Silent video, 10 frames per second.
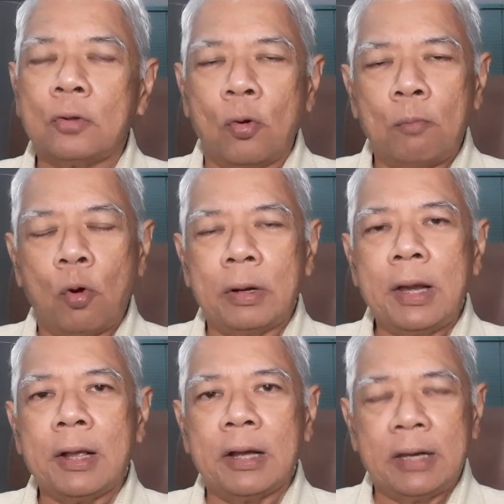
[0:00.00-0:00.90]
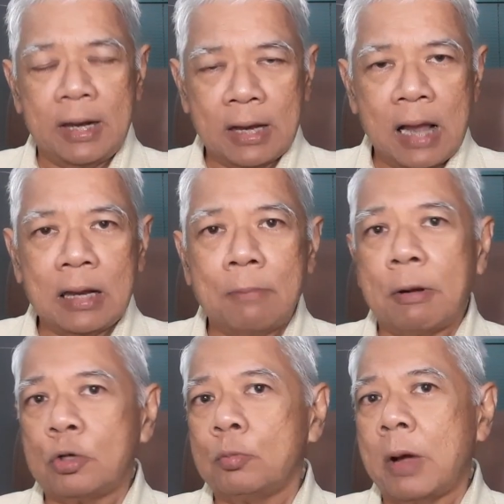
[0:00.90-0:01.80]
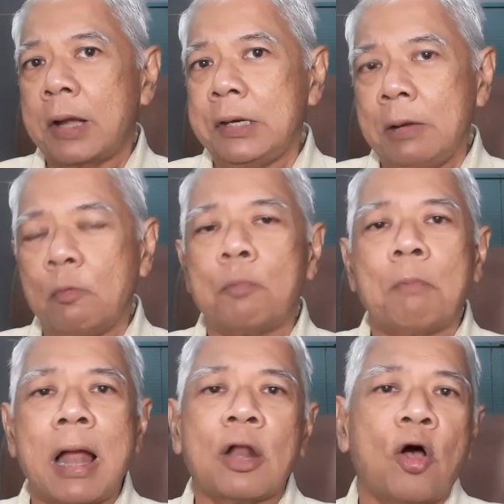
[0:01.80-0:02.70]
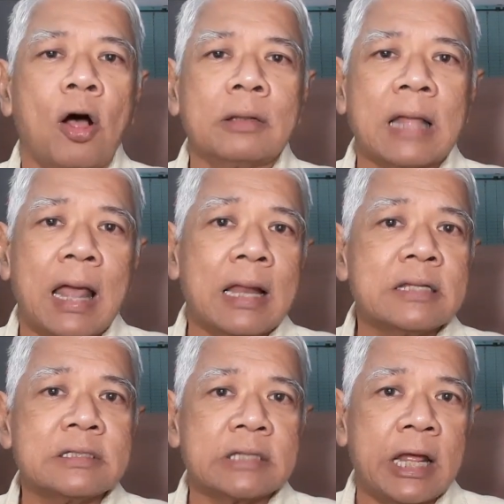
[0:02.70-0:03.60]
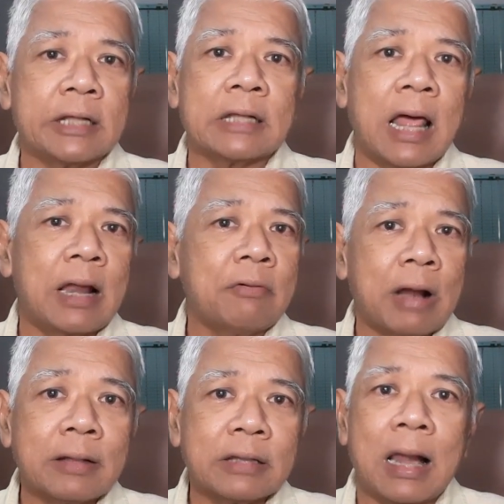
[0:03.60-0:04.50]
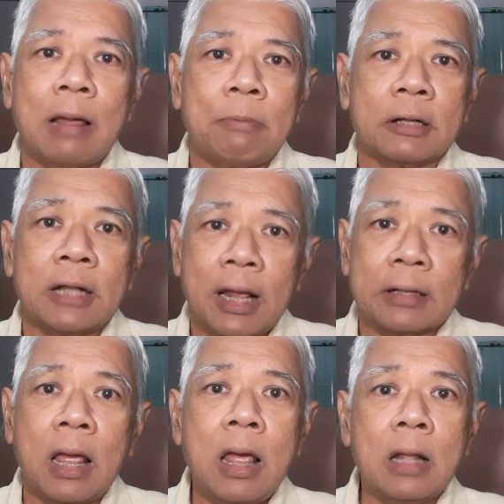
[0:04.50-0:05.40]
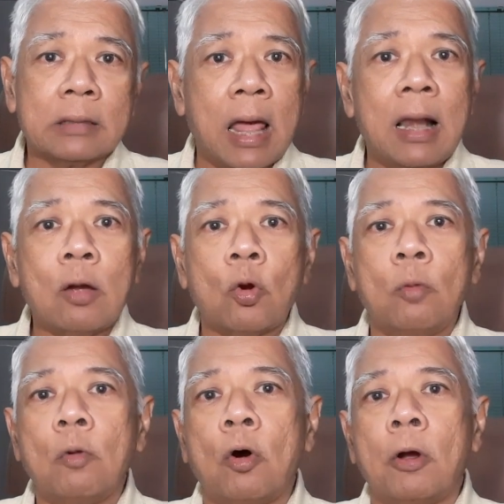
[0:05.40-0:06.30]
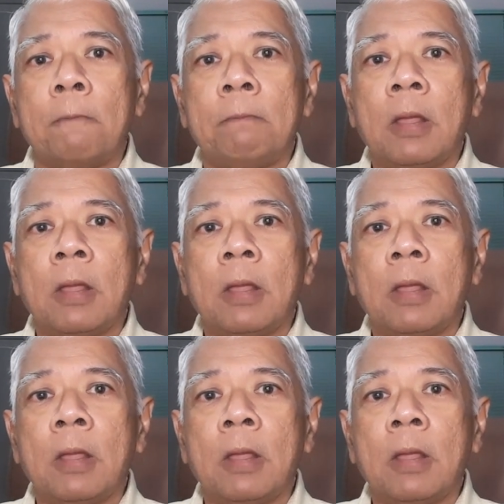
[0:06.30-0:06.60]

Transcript: ส่งผลให้เกิดเหตุการณ์ในปัจจุบันเรื่องบทบาทของแต่ละสเตทแต่ละรัฐแต่ละประเทศแต่ละกลุ่มคน